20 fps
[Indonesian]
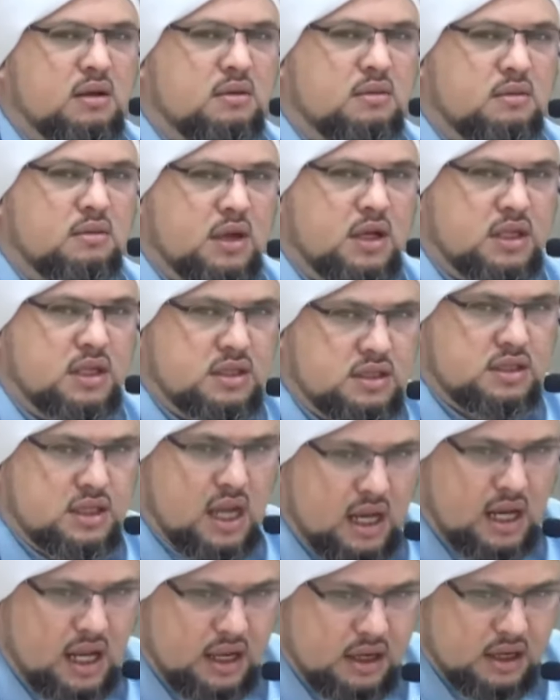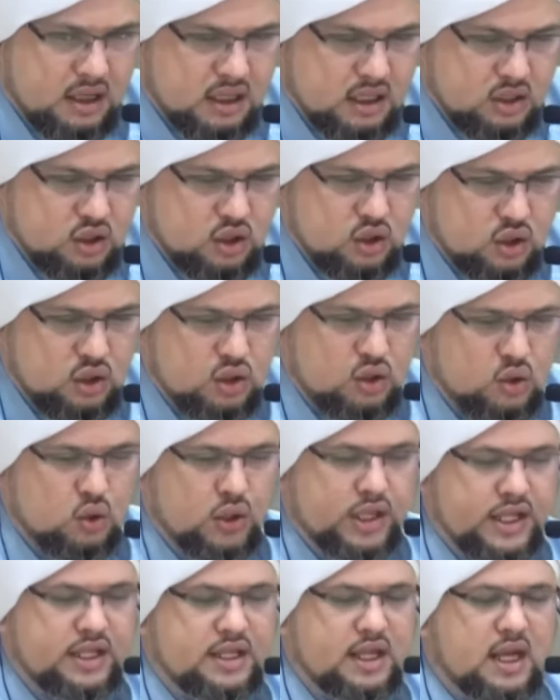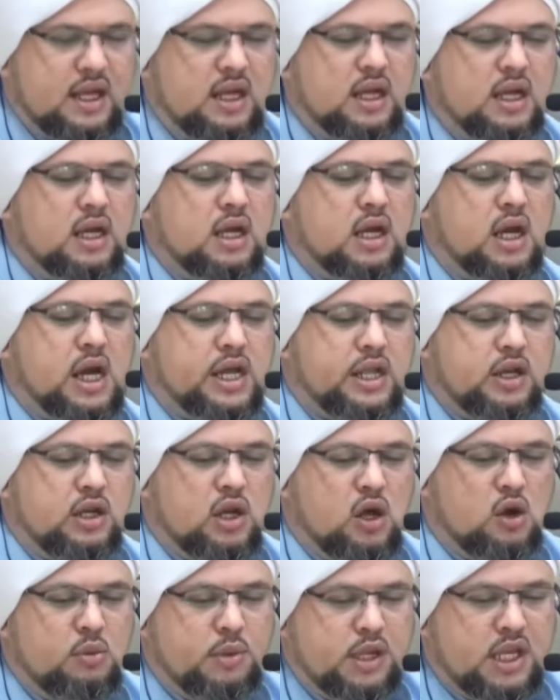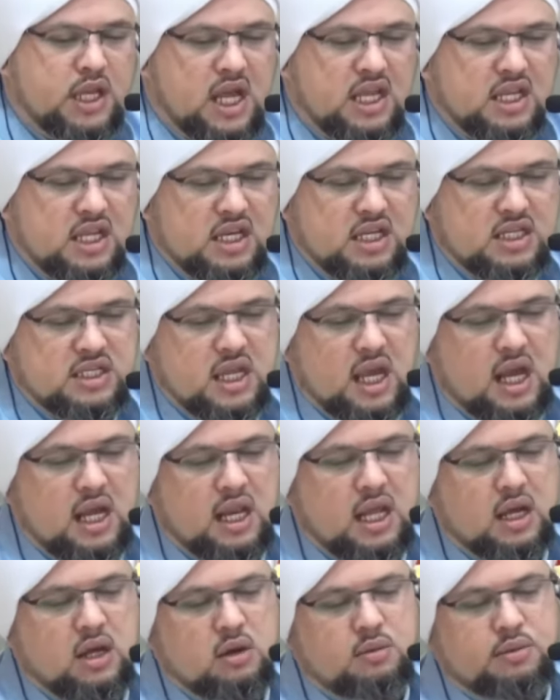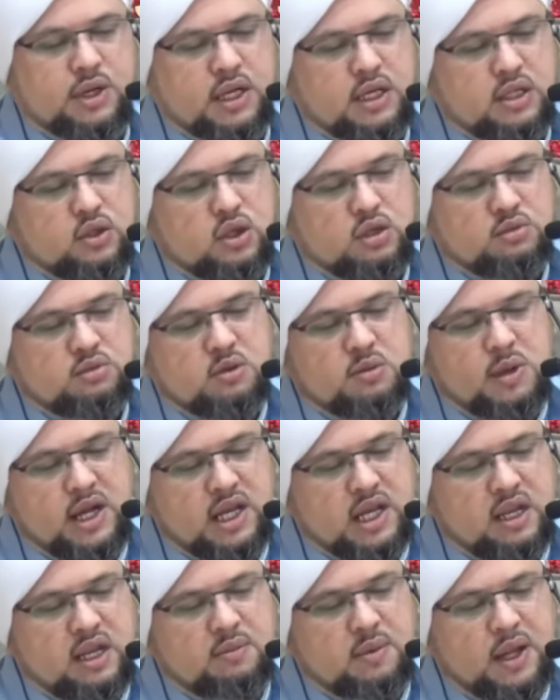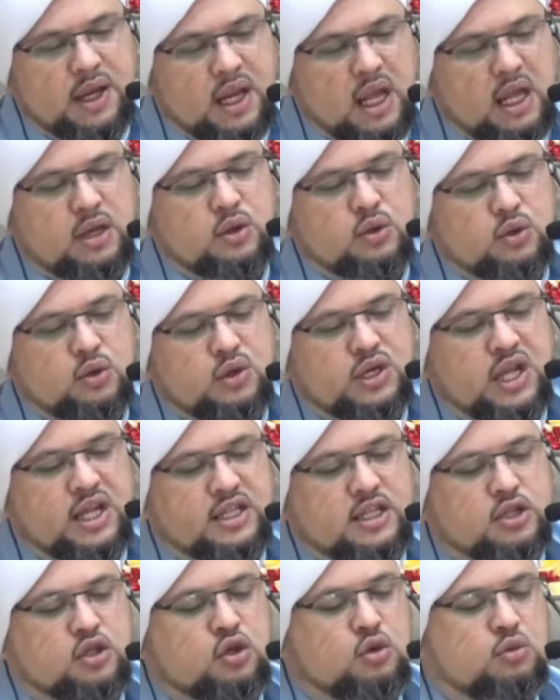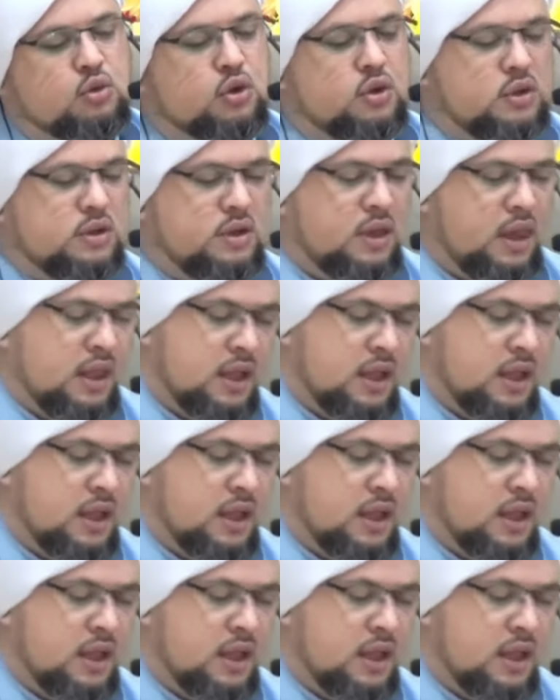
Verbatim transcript: menjalar ke kulitnya khairul lahum min anjlisa ala gabrin itu lebih baik daripada duduk di atas kubur